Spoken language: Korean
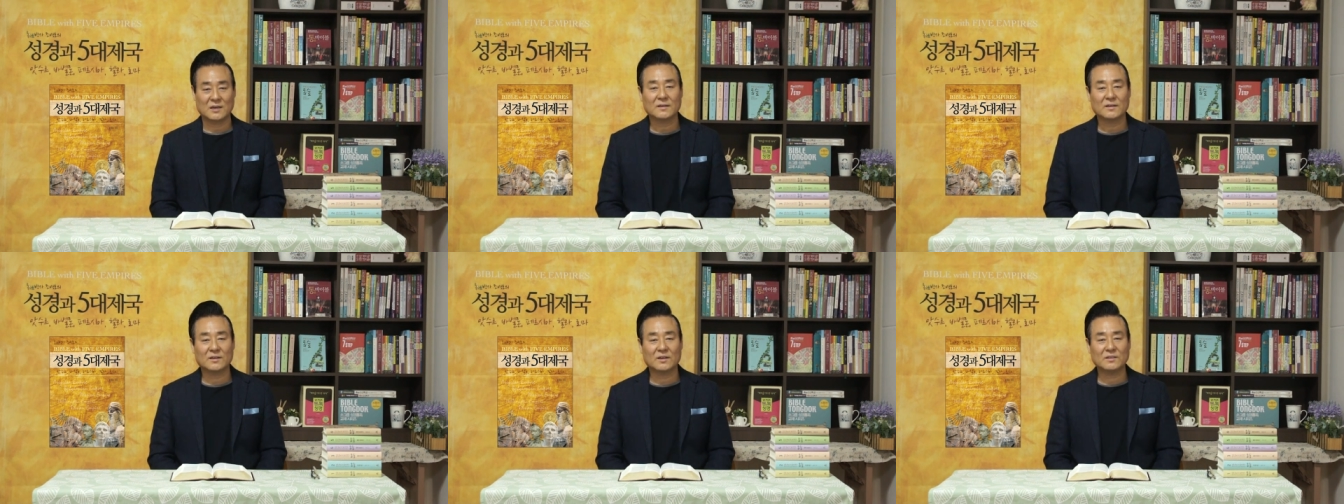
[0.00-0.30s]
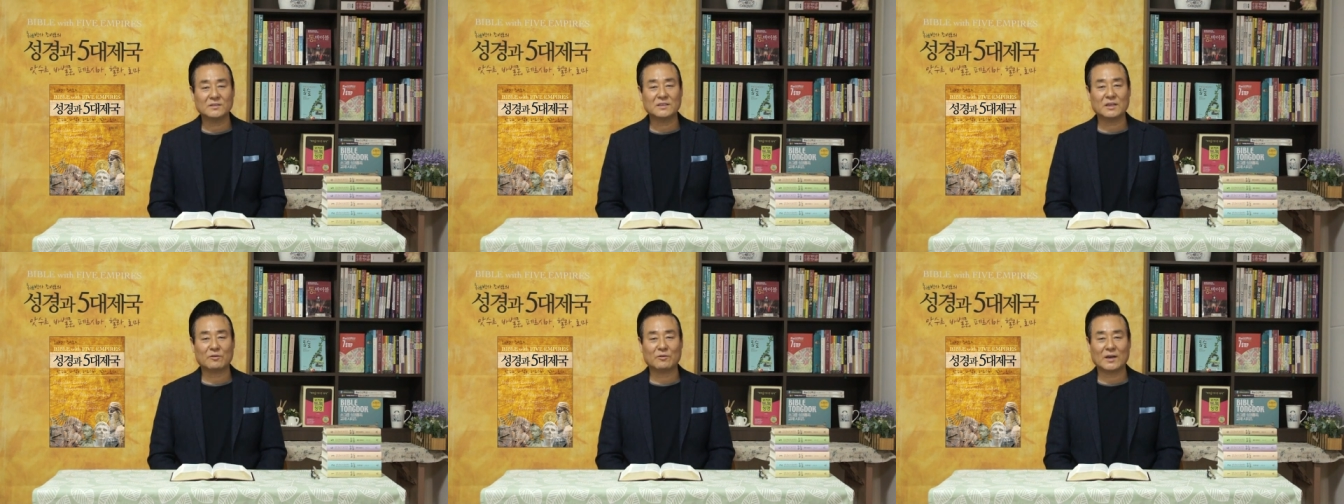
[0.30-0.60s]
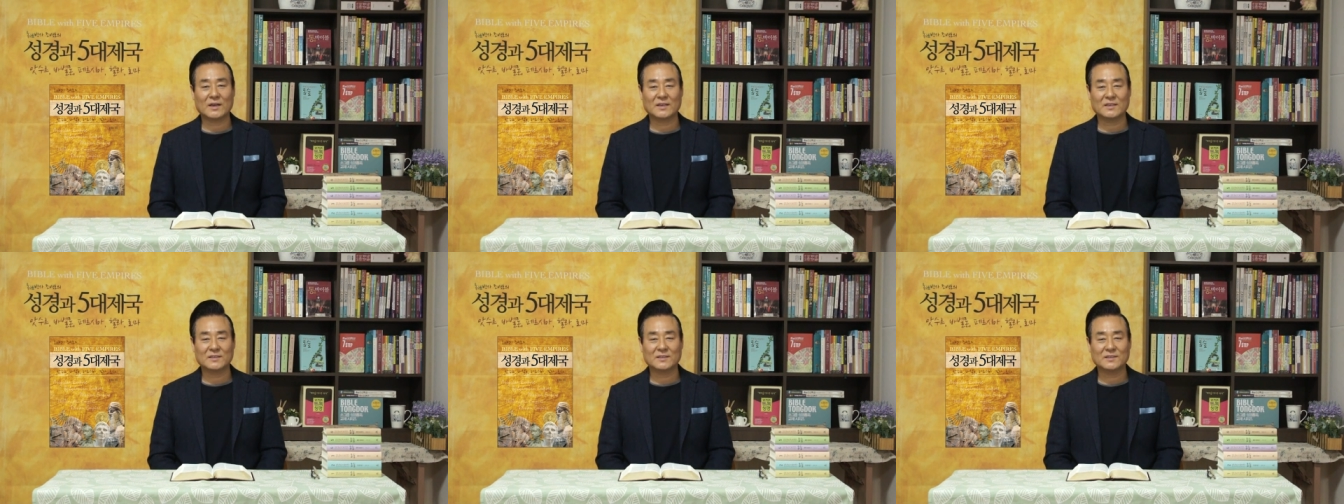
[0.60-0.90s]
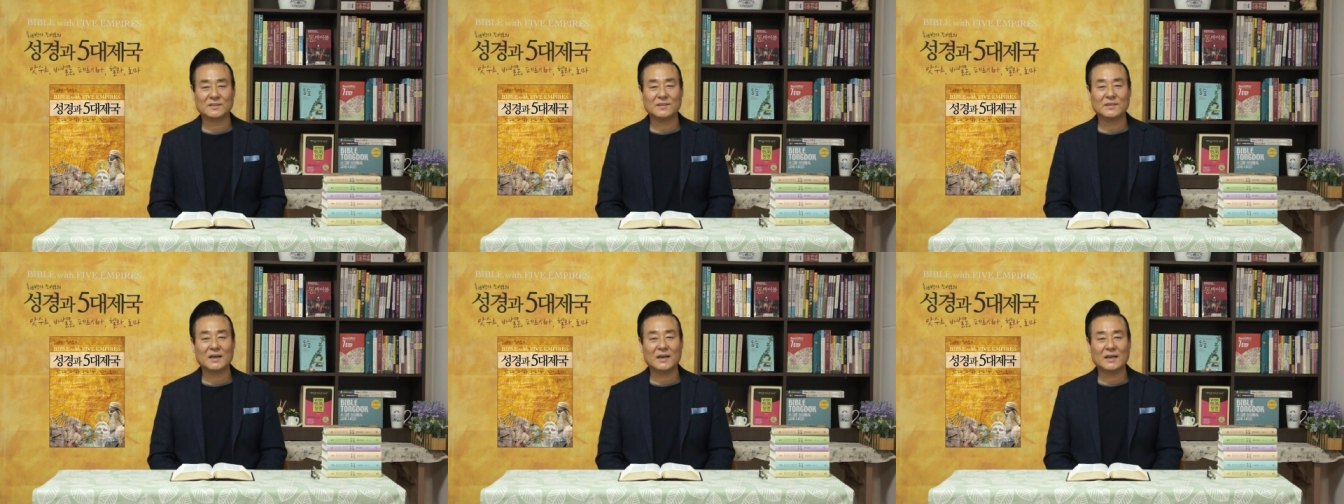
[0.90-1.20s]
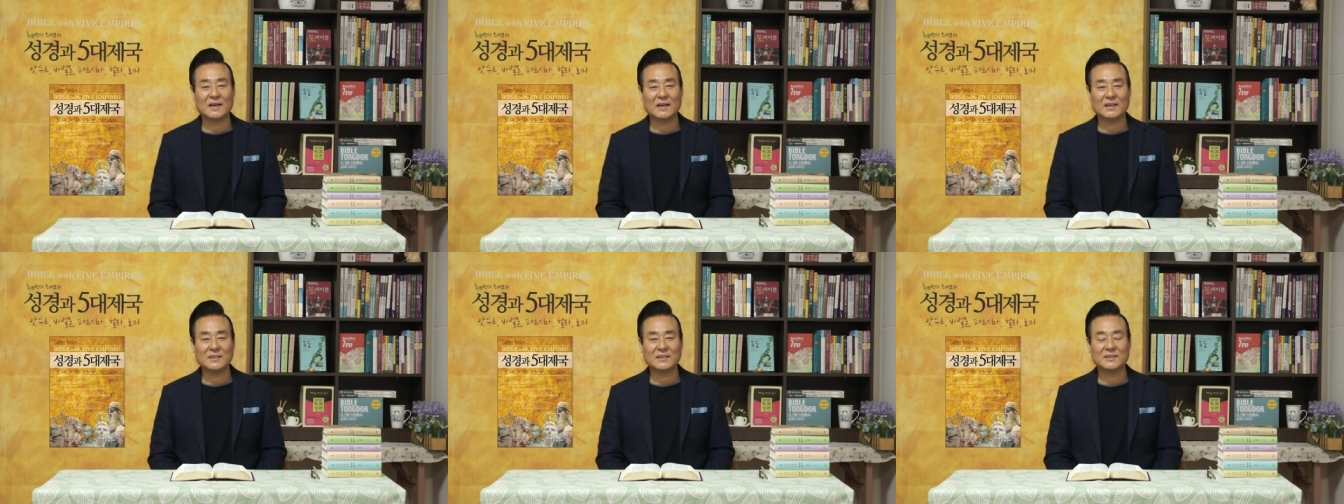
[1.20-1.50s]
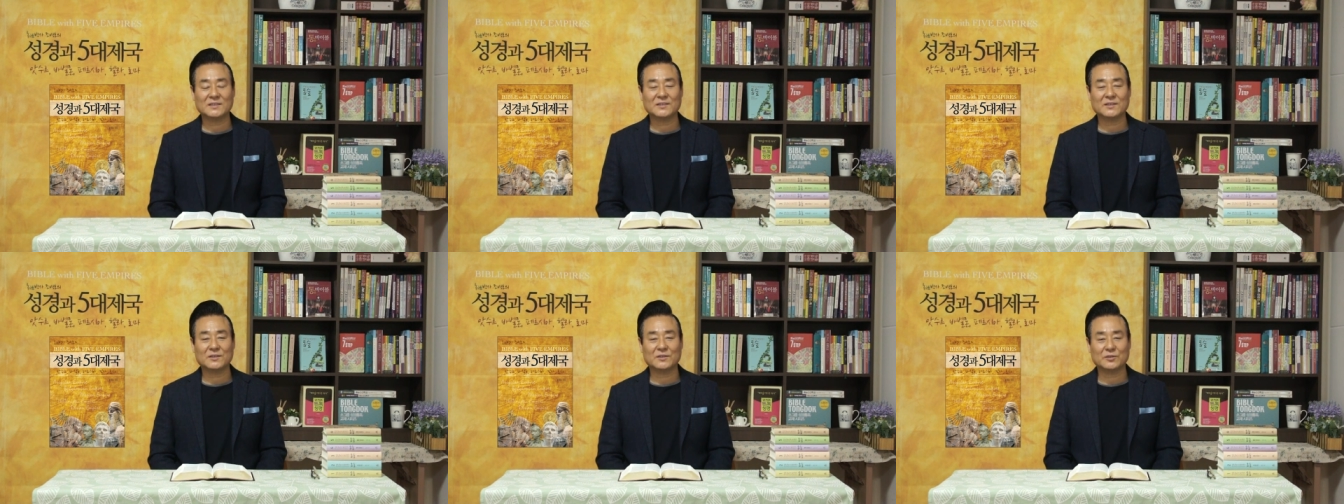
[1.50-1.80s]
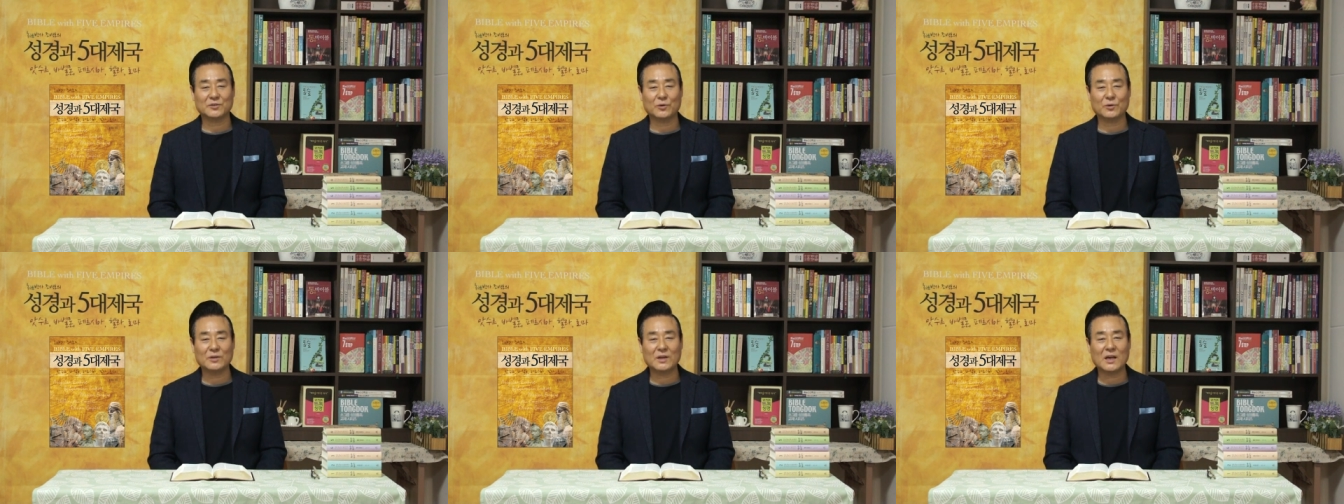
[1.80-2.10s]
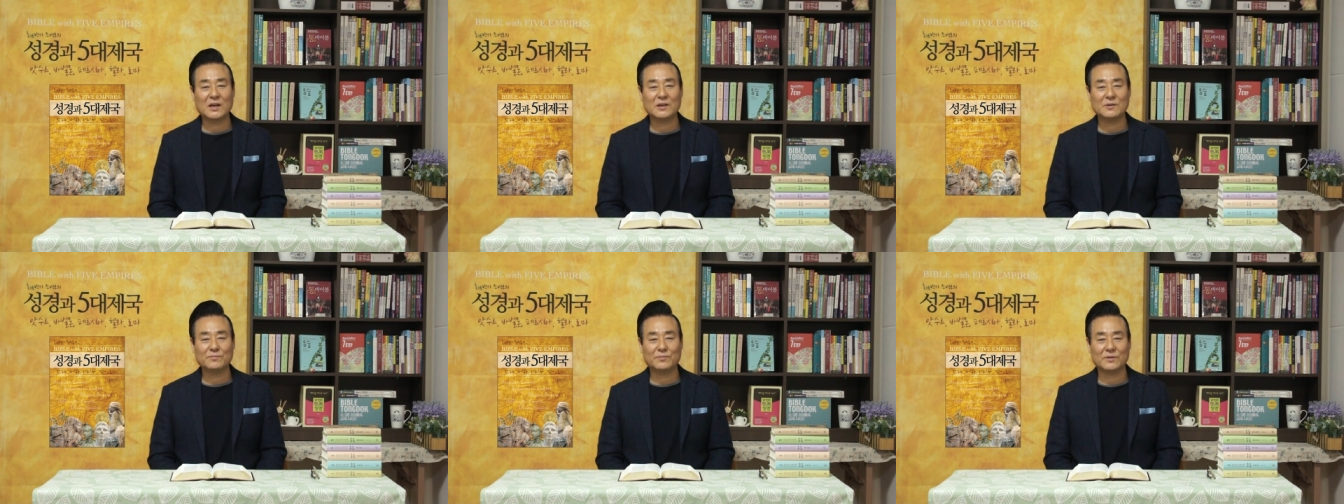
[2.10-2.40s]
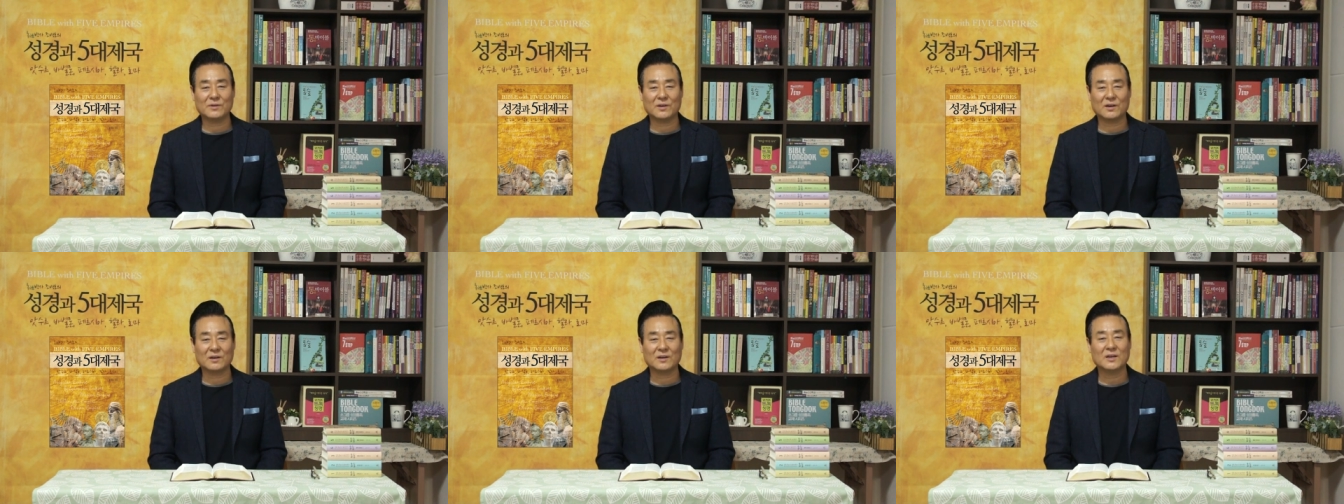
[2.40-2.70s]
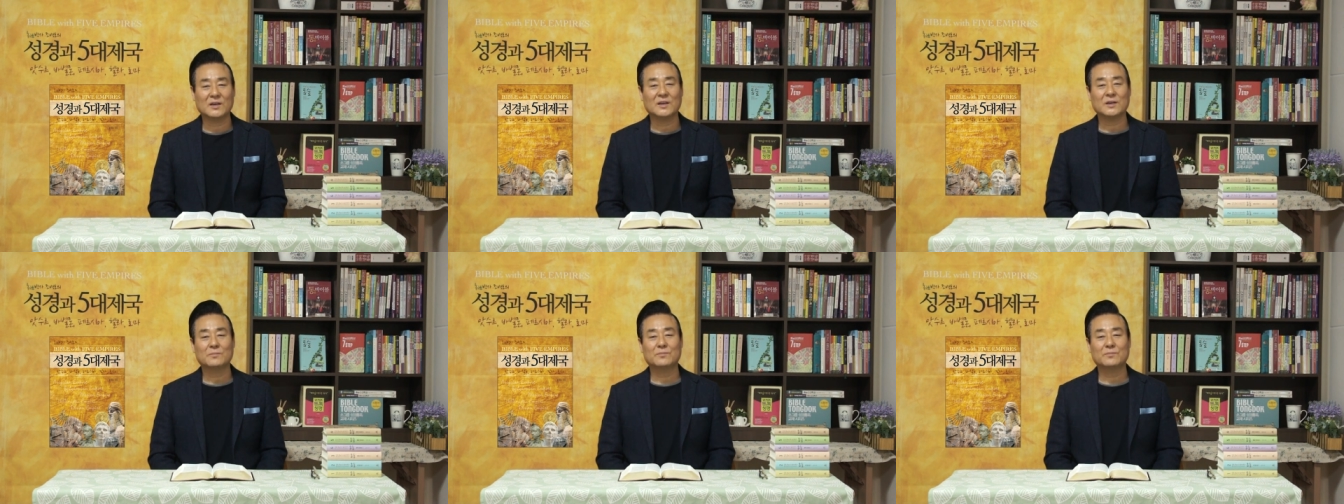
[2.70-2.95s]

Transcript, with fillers: 그런 상황에서 하나님께서 연하를 불러